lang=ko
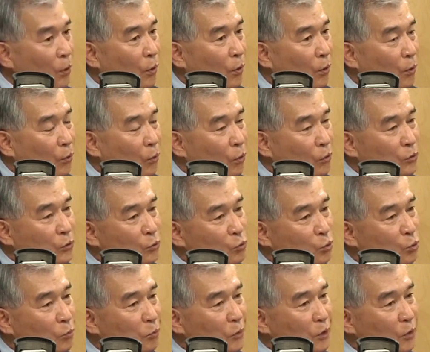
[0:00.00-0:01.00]
어, 이것은
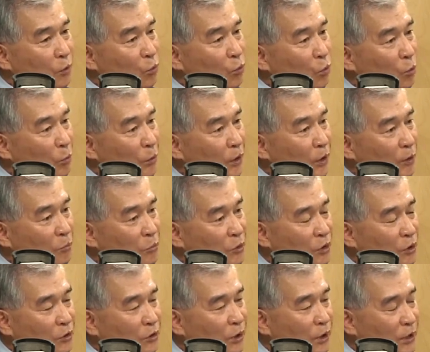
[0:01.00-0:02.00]
준비는 국민의힘
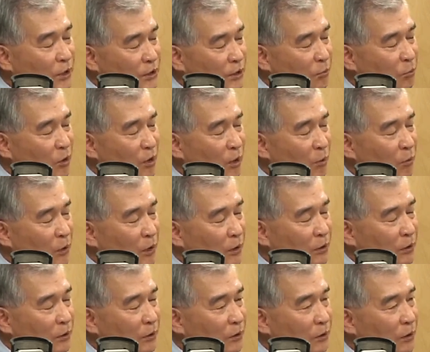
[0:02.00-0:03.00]
측에서
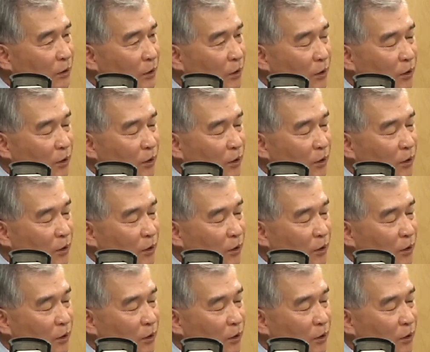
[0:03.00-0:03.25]
했습니다마는